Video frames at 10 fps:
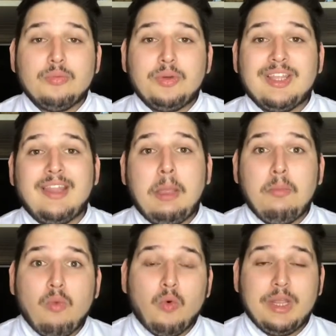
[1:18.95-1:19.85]
porque tem
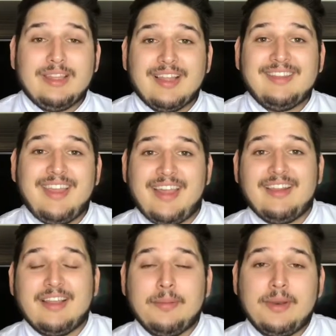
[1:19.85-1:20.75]
muita
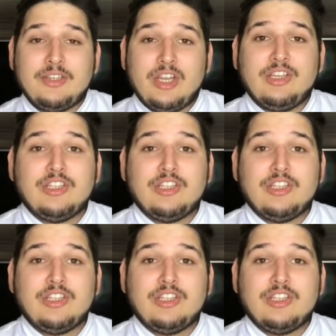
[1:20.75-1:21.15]
técnica pra gente